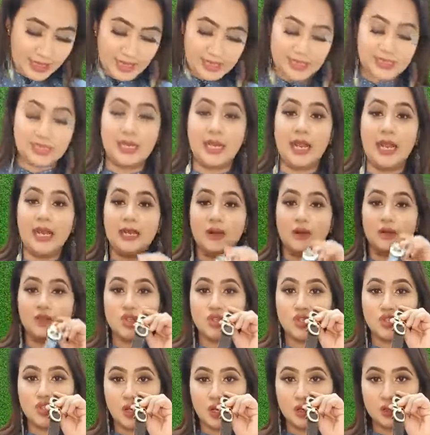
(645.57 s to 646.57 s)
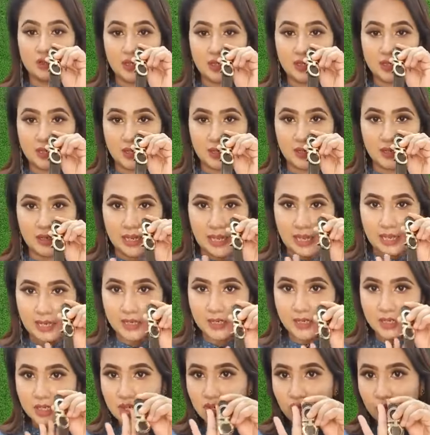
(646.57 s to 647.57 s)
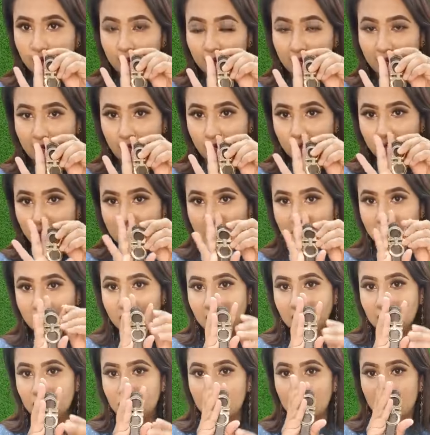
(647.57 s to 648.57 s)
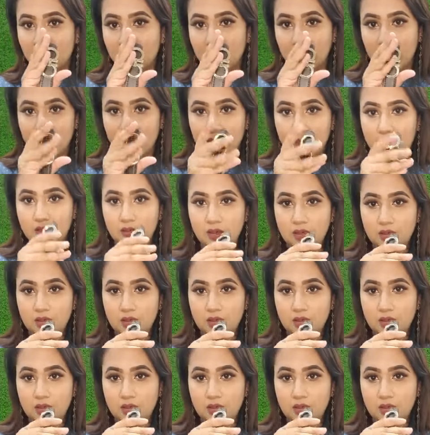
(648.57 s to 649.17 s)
আচ্ছা এটা হচ্ছে চকলেট কালার আগেরটা ছিল ব্রাউন দিস ওয়ান চকলেট